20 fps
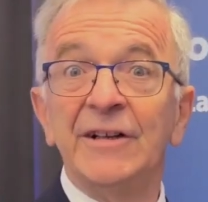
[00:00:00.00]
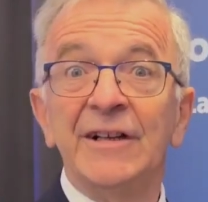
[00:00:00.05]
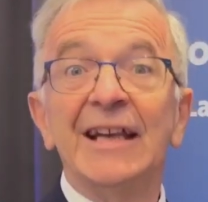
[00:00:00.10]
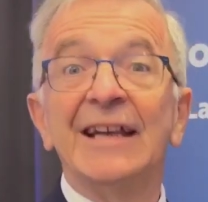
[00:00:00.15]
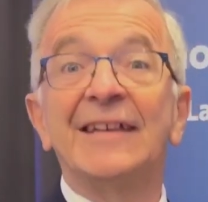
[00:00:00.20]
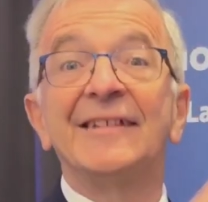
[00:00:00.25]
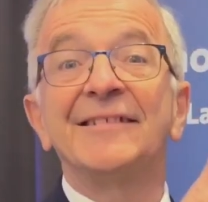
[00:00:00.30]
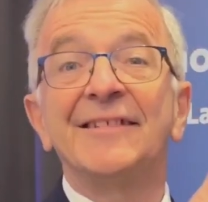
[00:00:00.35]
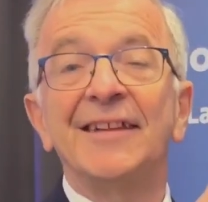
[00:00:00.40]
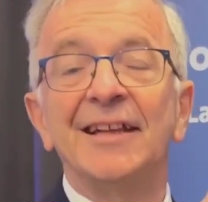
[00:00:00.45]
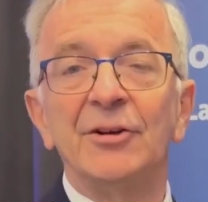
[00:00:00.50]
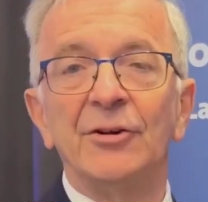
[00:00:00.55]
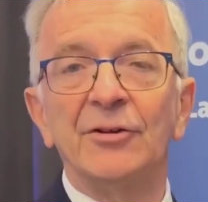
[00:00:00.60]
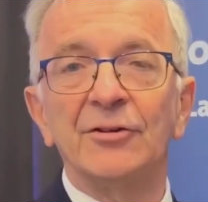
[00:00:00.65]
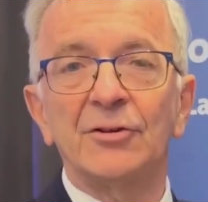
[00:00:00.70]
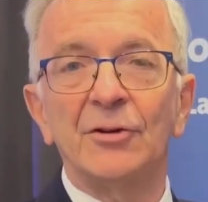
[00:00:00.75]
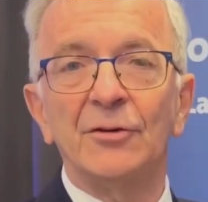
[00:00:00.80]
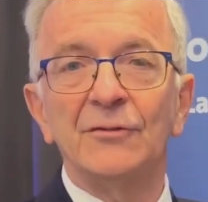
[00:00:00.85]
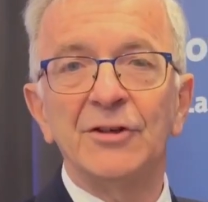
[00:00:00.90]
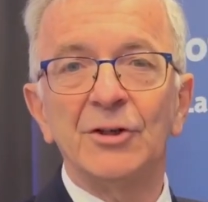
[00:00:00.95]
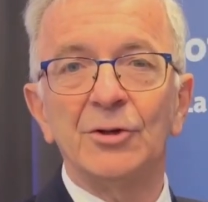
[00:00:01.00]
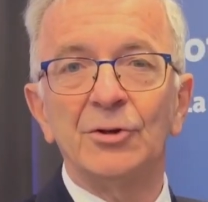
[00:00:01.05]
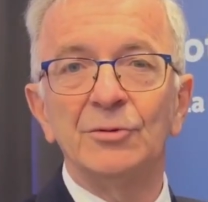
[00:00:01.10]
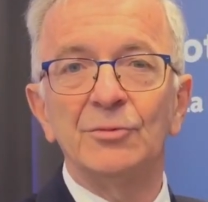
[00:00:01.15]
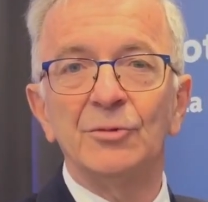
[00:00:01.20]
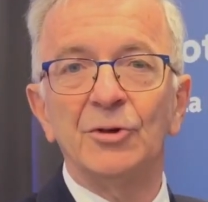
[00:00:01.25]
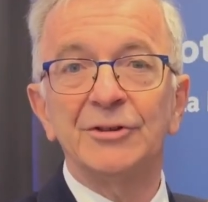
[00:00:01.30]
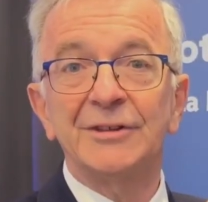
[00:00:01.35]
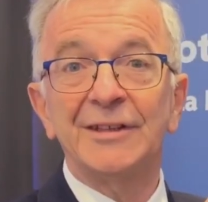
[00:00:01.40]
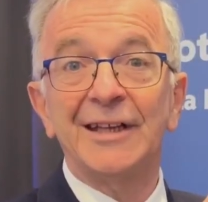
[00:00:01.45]
excellence
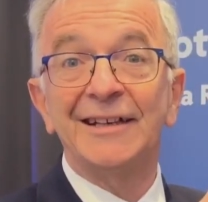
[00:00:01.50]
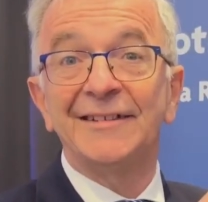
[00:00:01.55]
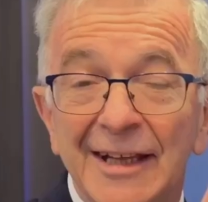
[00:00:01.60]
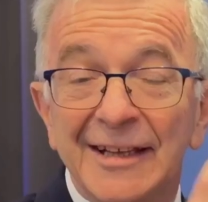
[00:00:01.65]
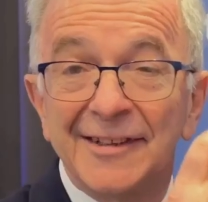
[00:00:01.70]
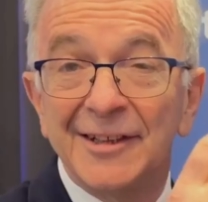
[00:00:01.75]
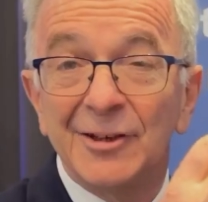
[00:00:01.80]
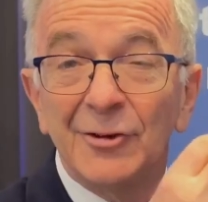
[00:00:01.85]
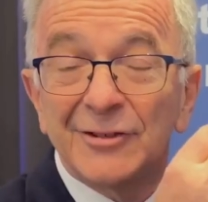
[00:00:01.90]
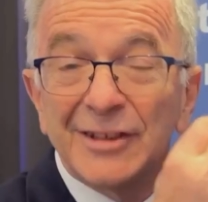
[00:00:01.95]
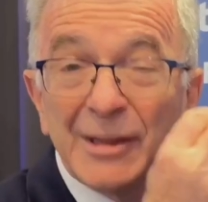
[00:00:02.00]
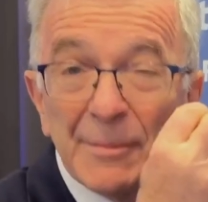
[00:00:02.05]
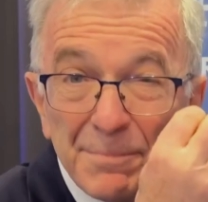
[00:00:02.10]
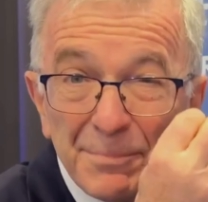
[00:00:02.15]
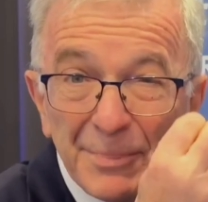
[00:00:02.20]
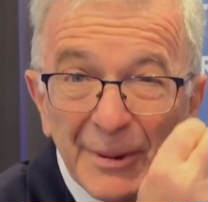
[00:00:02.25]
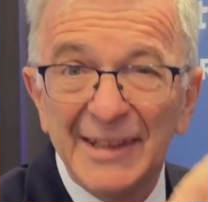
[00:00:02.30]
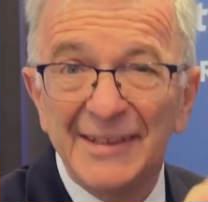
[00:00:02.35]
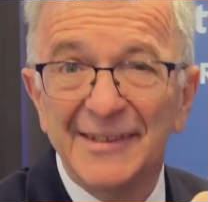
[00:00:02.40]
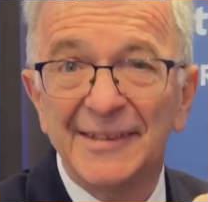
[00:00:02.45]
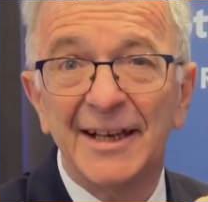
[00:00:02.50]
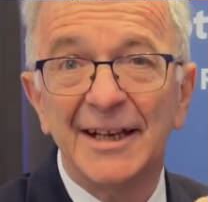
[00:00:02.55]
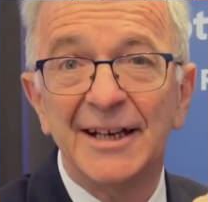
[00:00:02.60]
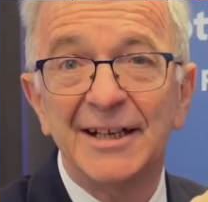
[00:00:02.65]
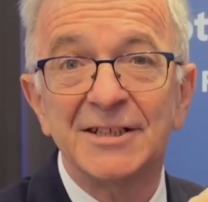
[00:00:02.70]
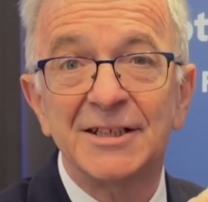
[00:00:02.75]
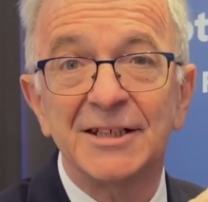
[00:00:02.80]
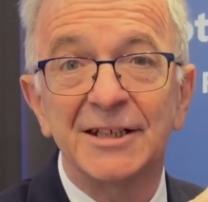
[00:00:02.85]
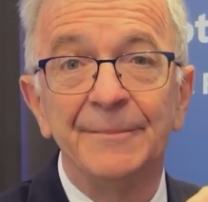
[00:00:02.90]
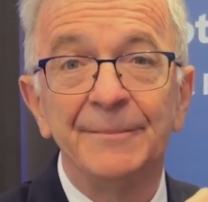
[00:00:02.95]
environnementale, excellence des
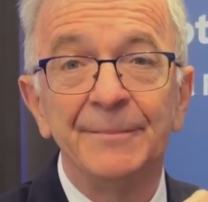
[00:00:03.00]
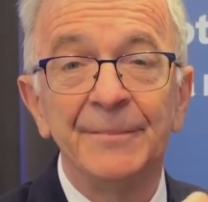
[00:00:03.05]
paysages,